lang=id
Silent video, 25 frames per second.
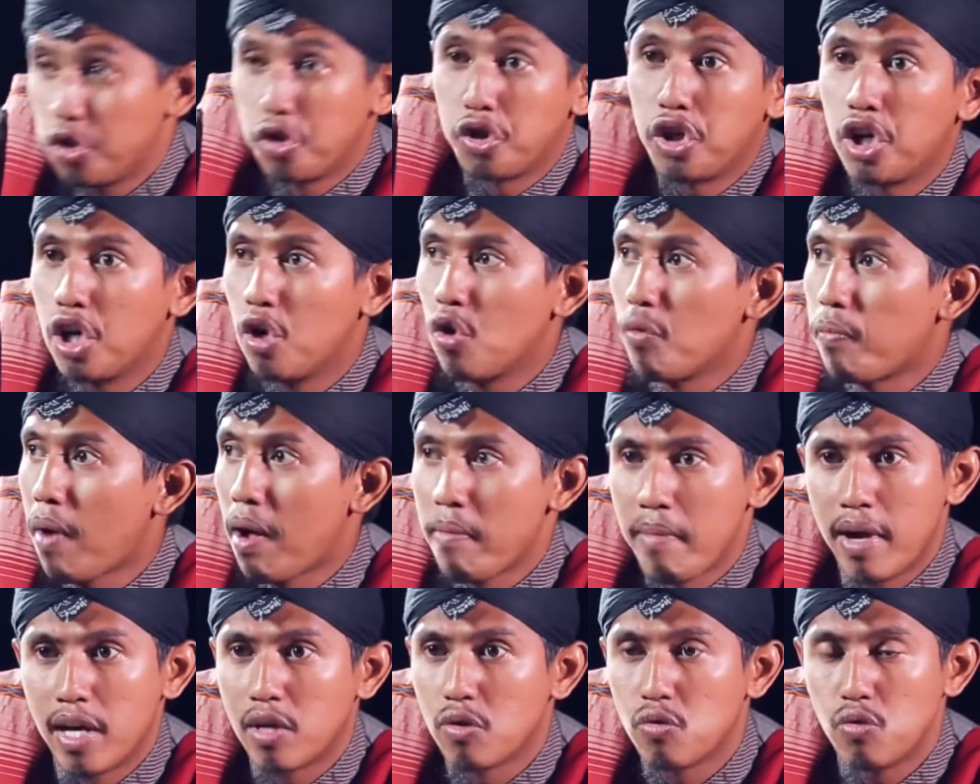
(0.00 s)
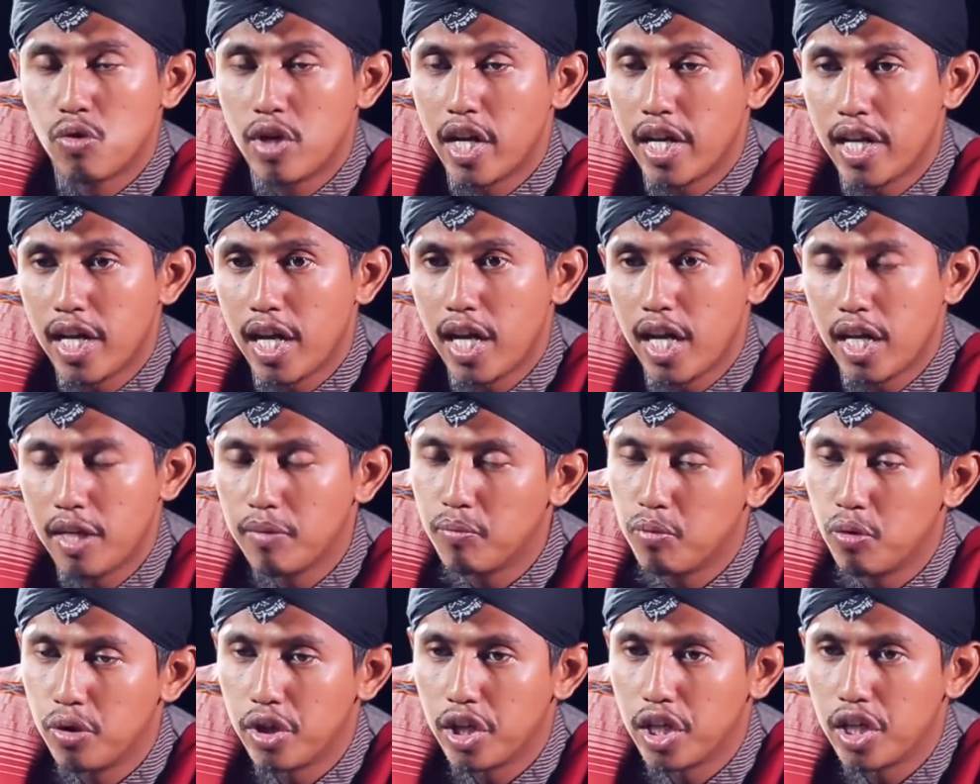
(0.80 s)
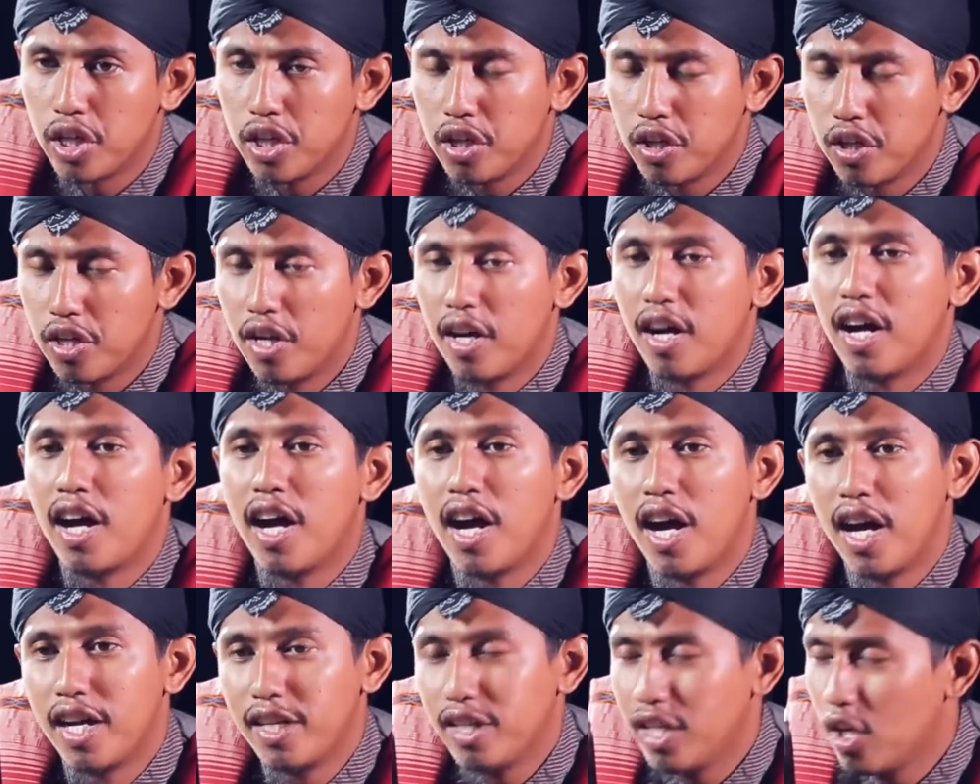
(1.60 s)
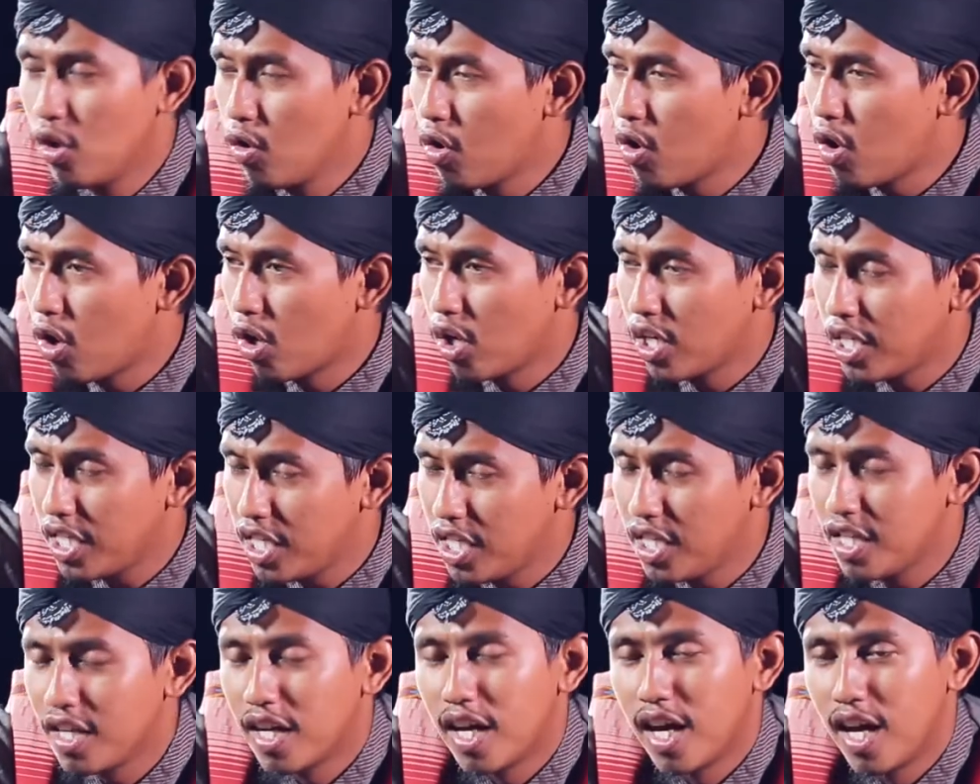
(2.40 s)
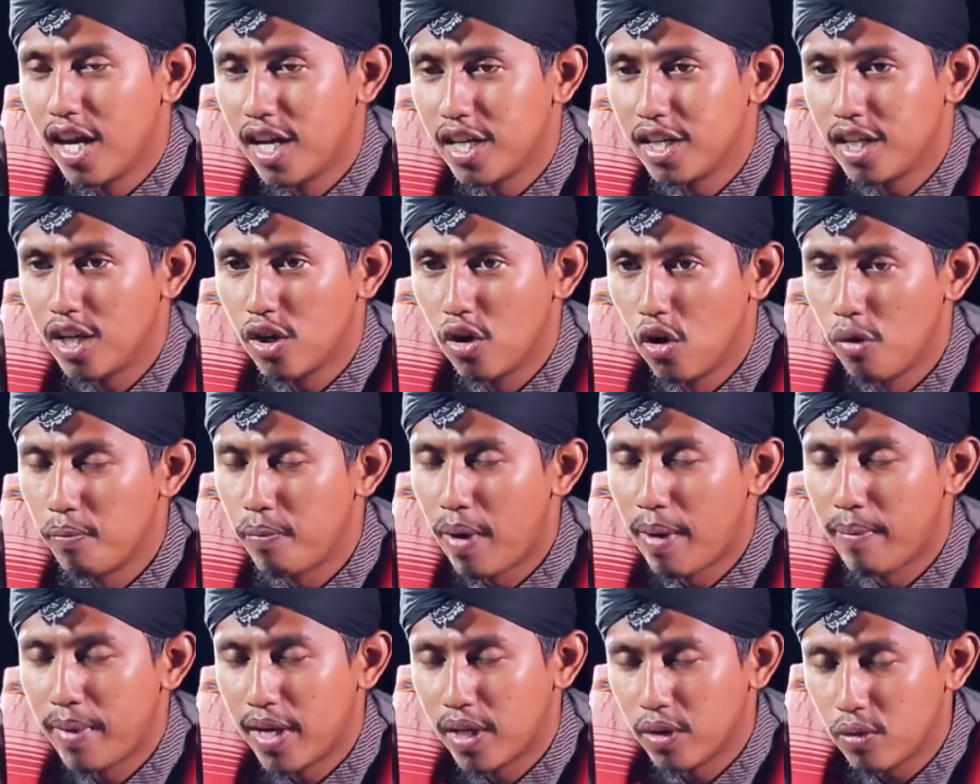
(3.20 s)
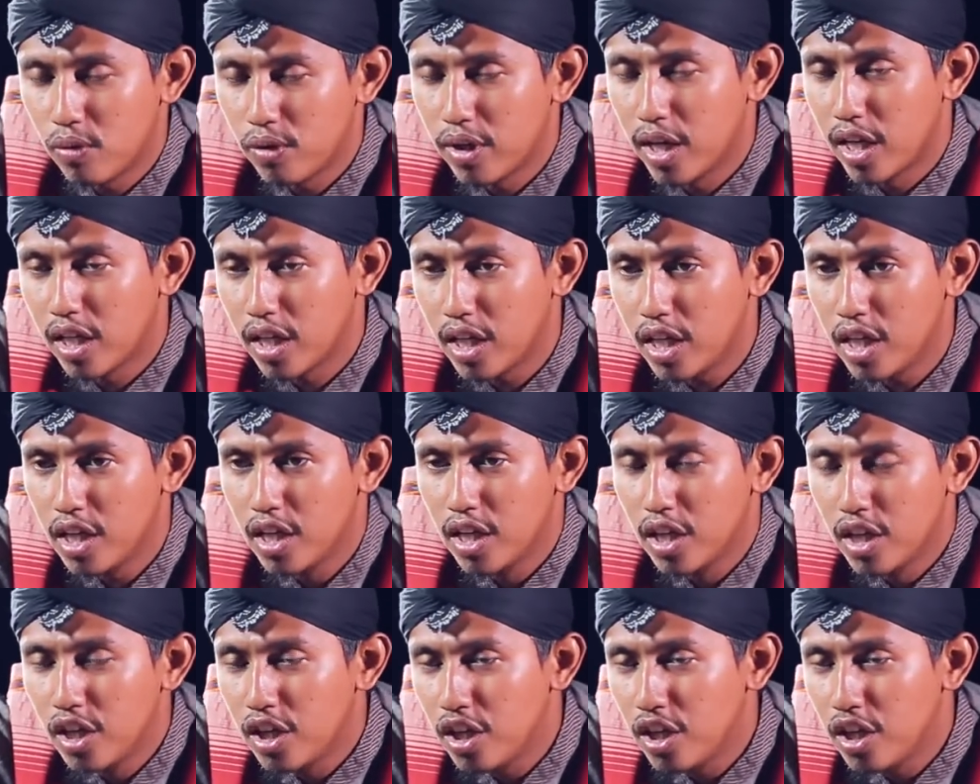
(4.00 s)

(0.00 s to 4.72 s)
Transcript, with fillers: ini lo pamanku dari ibu nih nah ini lo kholi nah ini lo pamanku dari